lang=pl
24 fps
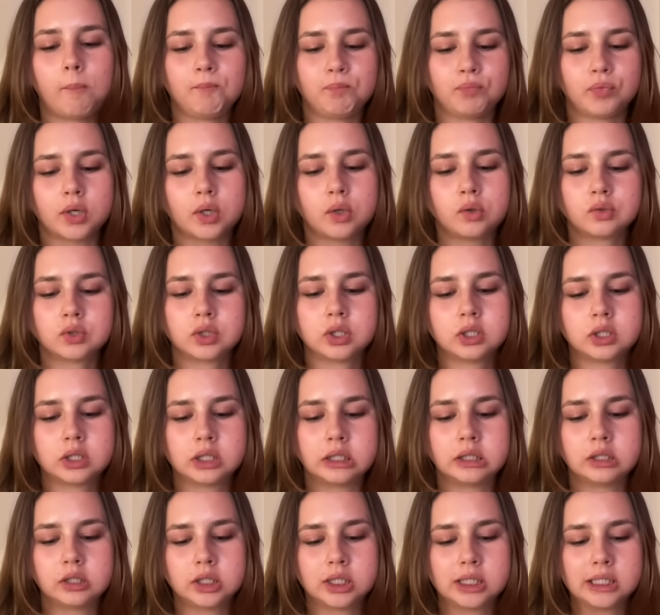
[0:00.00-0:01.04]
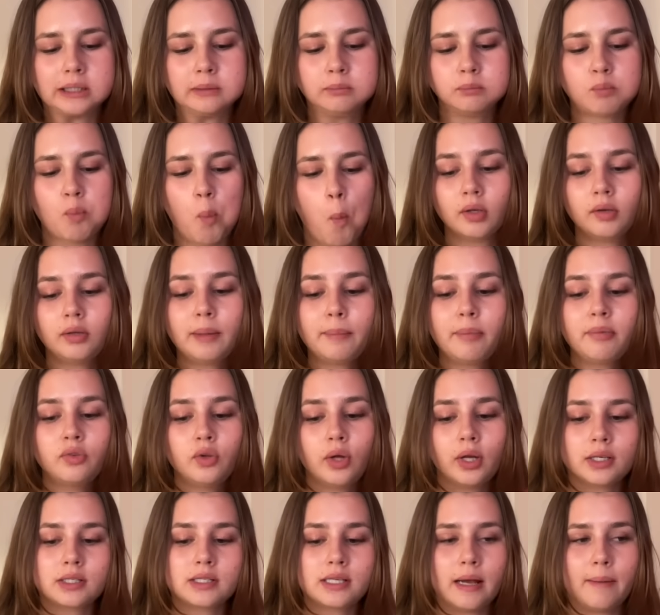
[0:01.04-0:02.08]
Ta konsystencja. Na pewno
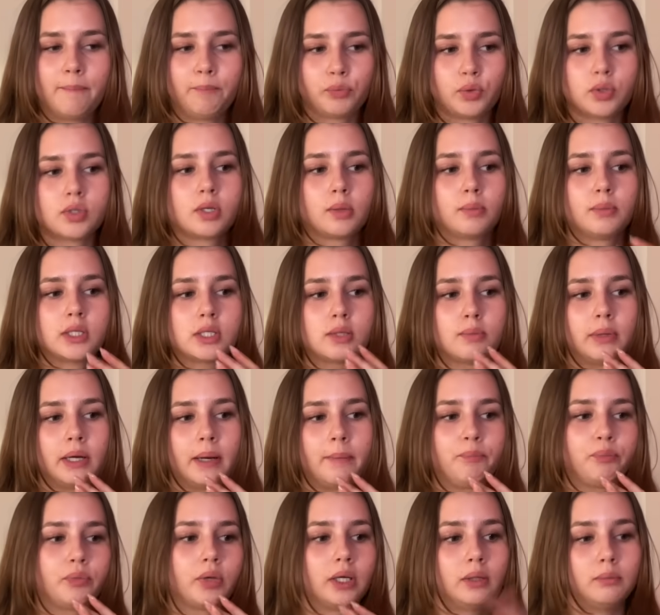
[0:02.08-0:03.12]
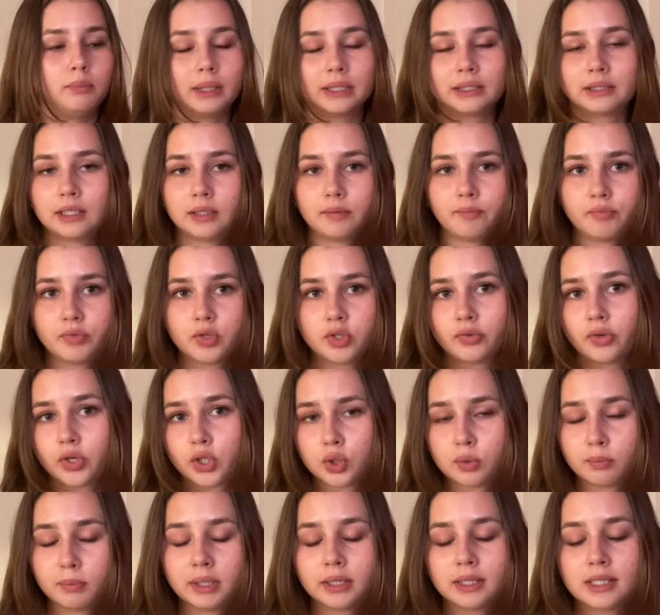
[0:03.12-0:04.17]
jak zjem, to zrobię sobie herbatę,
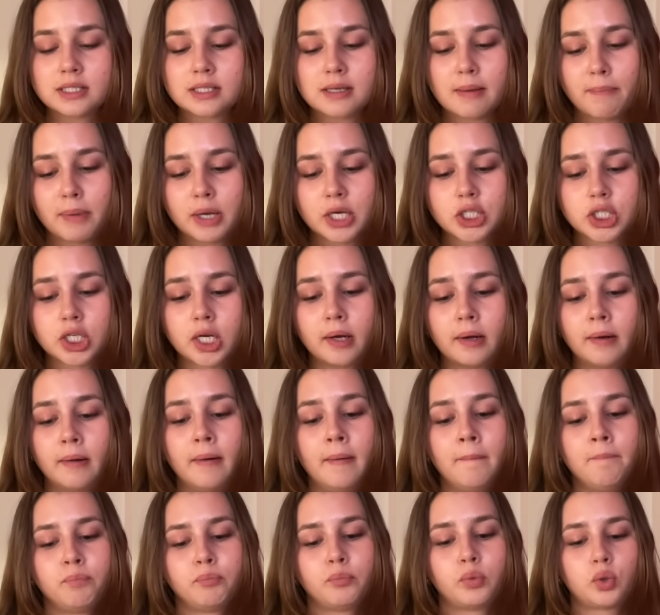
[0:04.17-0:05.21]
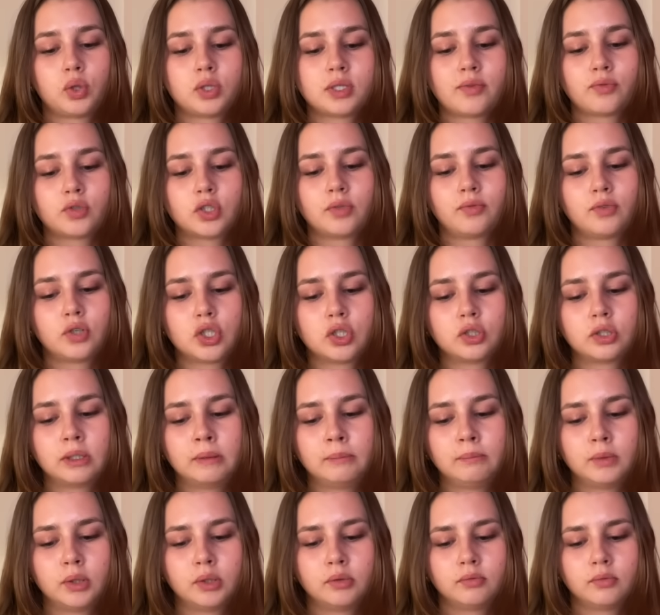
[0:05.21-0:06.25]
świeżo miętę zaparze bo to zawsze
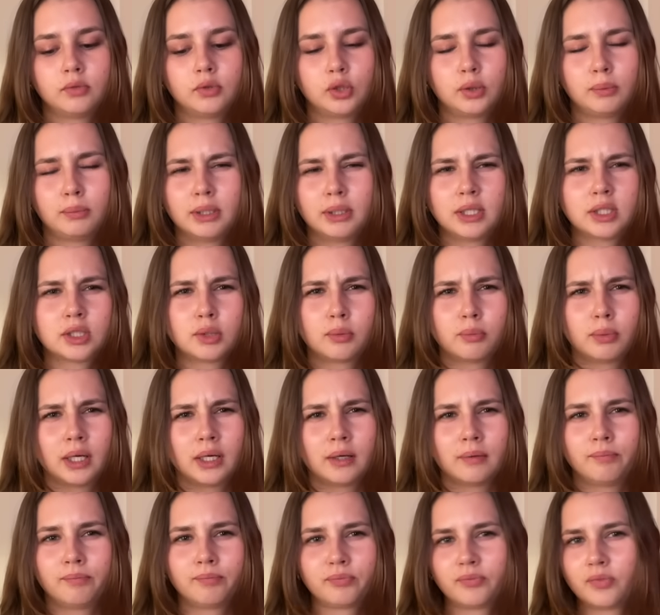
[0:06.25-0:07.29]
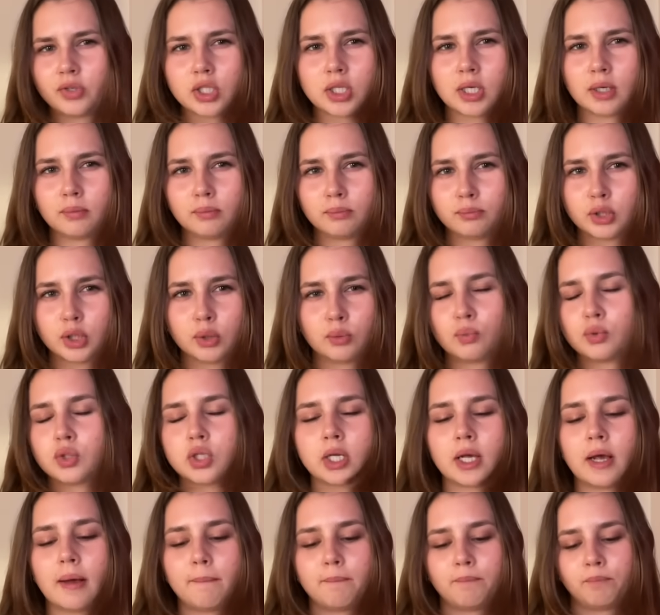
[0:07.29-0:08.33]
wieczorem robię sobie, wiecie, przed
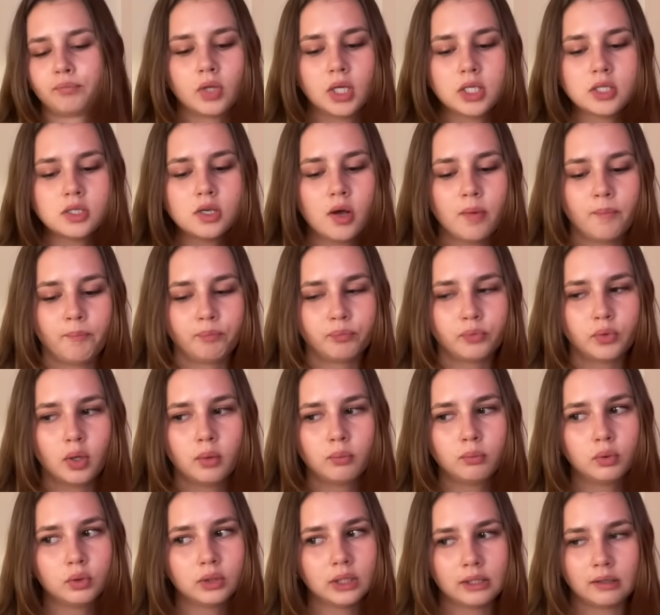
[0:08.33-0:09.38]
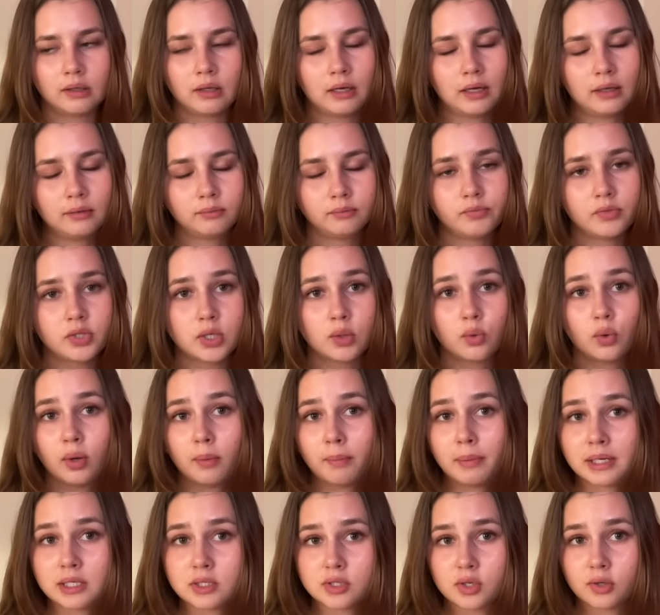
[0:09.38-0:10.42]
łóżkiem. I co? To było na tyle. Dziękuję
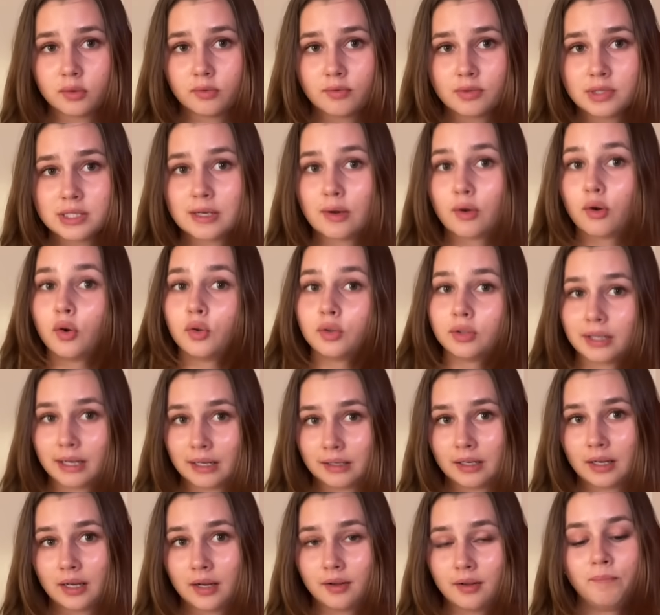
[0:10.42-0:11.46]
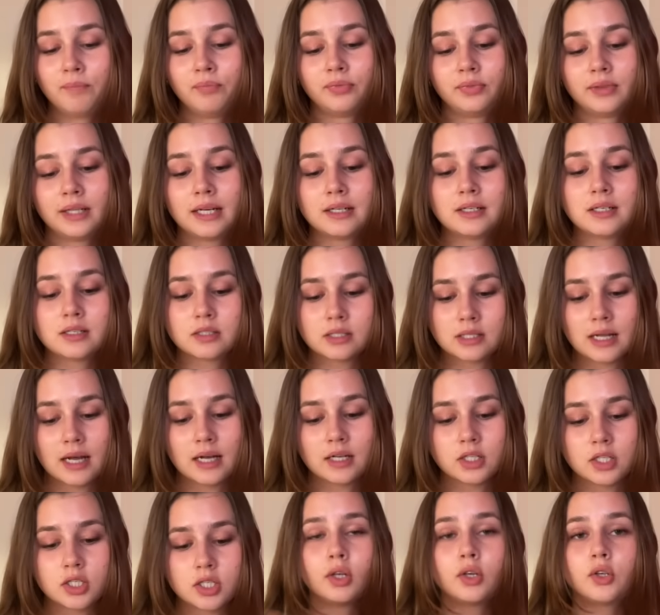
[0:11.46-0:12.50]
bardzo za oglądanie. Dajcie
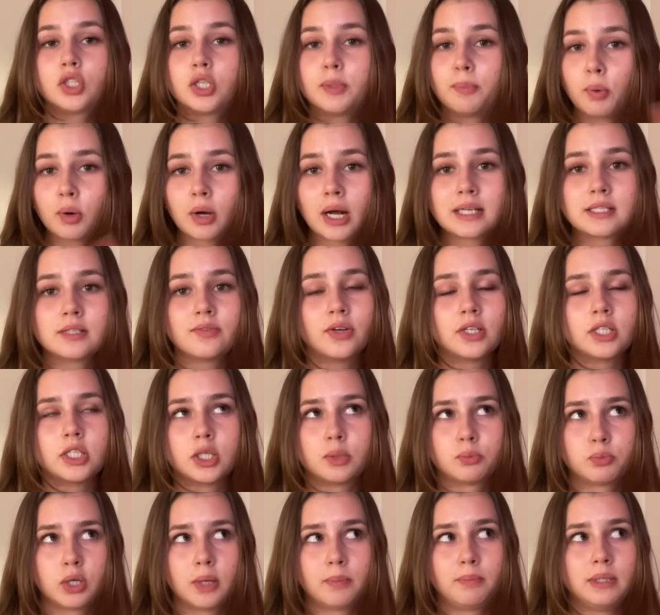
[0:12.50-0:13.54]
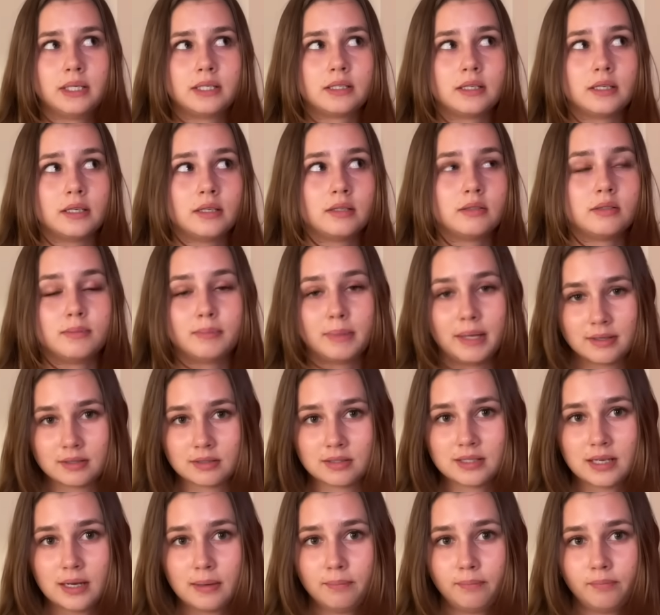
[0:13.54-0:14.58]
znać, czy pokazywać też przepisy z
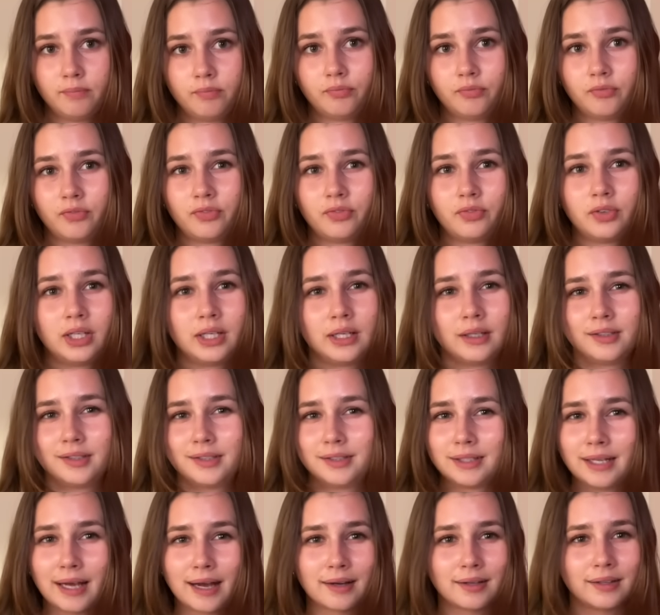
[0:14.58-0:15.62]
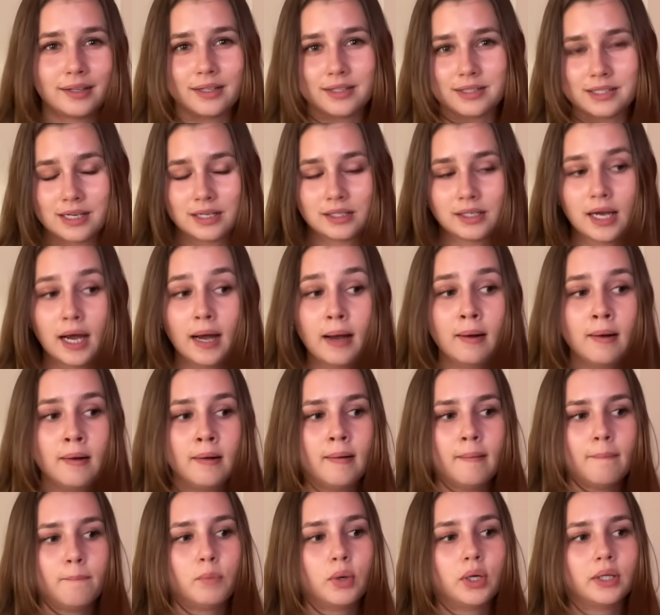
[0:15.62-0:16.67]
mięsem w dniach jedzenia,
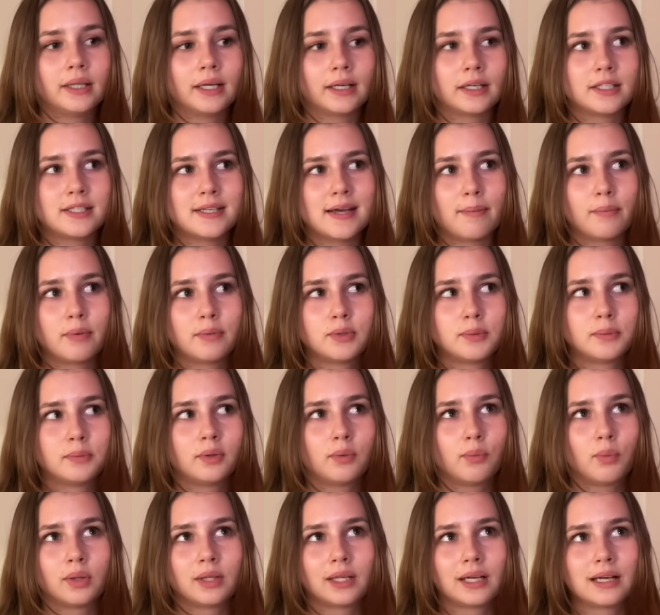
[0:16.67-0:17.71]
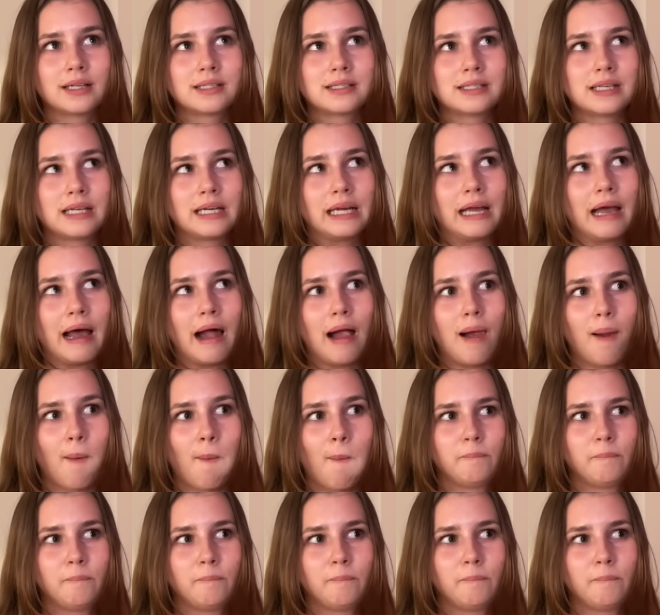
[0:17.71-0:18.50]
bo jednak chciałabym, żeby to była taka seria